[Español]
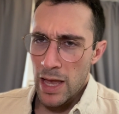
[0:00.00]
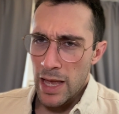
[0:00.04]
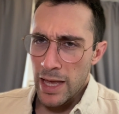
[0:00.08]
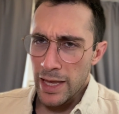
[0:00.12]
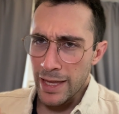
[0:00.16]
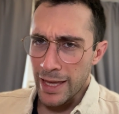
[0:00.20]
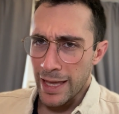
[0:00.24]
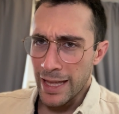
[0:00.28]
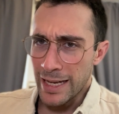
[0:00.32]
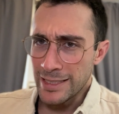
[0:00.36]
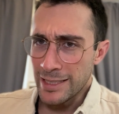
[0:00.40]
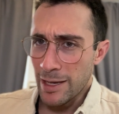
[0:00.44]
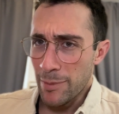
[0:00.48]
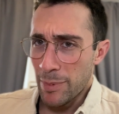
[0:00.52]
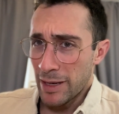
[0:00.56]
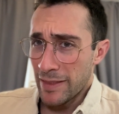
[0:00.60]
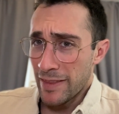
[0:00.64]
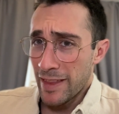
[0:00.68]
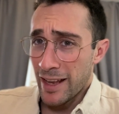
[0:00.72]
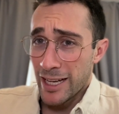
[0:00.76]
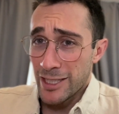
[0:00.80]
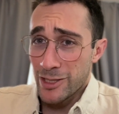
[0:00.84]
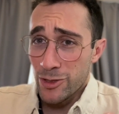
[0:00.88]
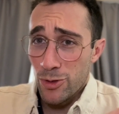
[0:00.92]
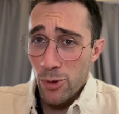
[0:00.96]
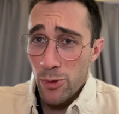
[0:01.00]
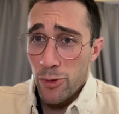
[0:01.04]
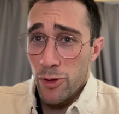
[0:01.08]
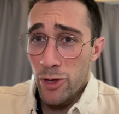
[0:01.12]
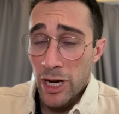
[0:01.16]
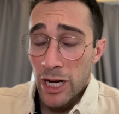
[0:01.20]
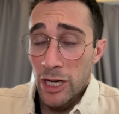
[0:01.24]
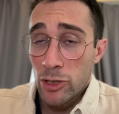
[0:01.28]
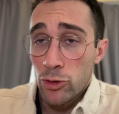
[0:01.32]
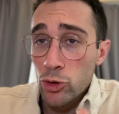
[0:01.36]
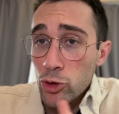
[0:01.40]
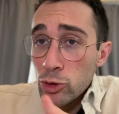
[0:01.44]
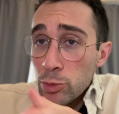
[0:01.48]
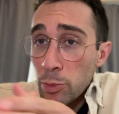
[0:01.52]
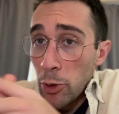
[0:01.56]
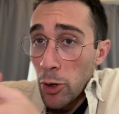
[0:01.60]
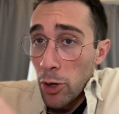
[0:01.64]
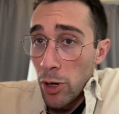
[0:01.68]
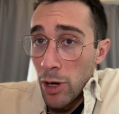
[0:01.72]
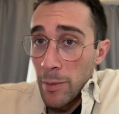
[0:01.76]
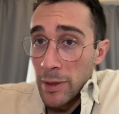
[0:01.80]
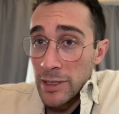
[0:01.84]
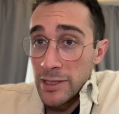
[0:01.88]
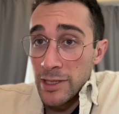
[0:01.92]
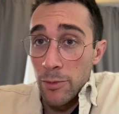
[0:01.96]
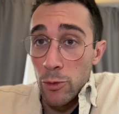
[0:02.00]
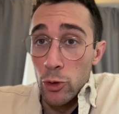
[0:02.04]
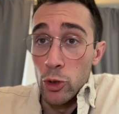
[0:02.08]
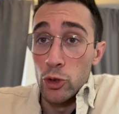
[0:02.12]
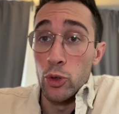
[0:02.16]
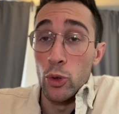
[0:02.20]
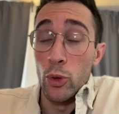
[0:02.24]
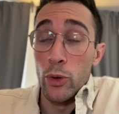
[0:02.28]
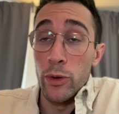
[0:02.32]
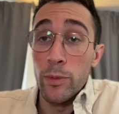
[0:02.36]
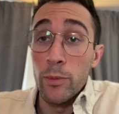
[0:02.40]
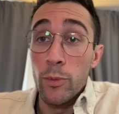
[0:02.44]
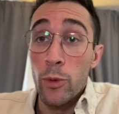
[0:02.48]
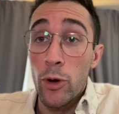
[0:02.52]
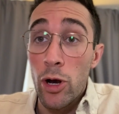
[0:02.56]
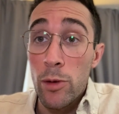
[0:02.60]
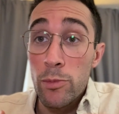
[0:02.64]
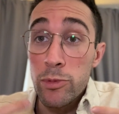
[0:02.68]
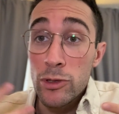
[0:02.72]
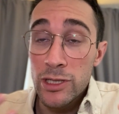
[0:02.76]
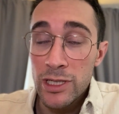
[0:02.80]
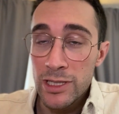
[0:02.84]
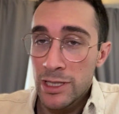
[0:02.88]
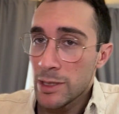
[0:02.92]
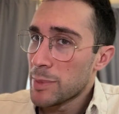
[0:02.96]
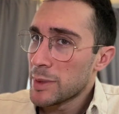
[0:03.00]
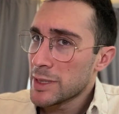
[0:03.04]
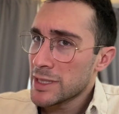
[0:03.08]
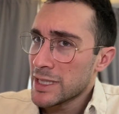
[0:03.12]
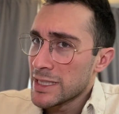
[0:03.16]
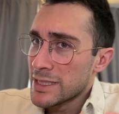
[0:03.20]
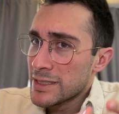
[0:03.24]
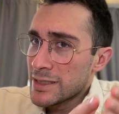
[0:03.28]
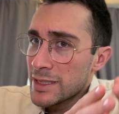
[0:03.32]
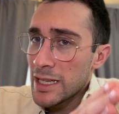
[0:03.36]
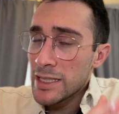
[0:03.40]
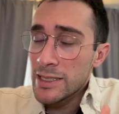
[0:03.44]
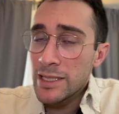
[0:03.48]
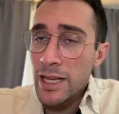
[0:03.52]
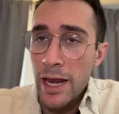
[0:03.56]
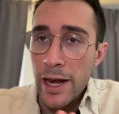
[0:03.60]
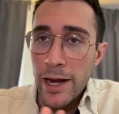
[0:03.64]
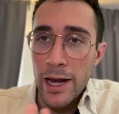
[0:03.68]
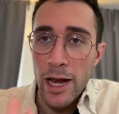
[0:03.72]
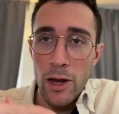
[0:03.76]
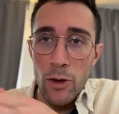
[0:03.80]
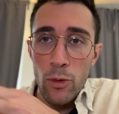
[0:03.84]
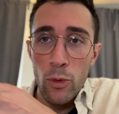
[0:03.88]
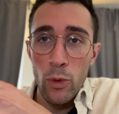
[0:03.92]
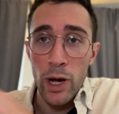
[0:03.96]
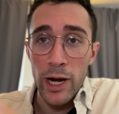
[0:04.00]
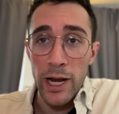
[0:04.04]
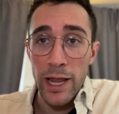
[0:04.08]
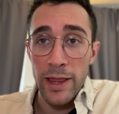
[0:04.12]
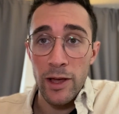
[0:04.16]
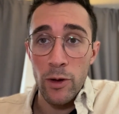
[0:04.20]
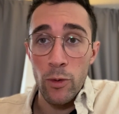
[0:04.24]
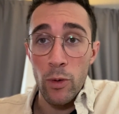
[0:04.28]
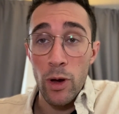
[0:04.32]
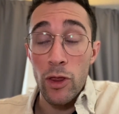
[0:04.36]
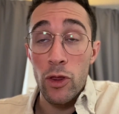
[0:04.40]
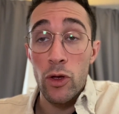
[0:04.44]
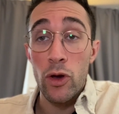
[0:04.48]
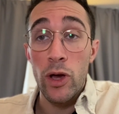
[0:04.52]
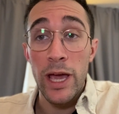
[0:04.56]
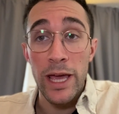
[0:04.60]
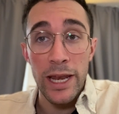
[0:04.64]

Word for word: ¿Quieres aprender a solucionar tus problemas de Bluetooth? Bueno, pues que sepas que estás en el lugar adecuado.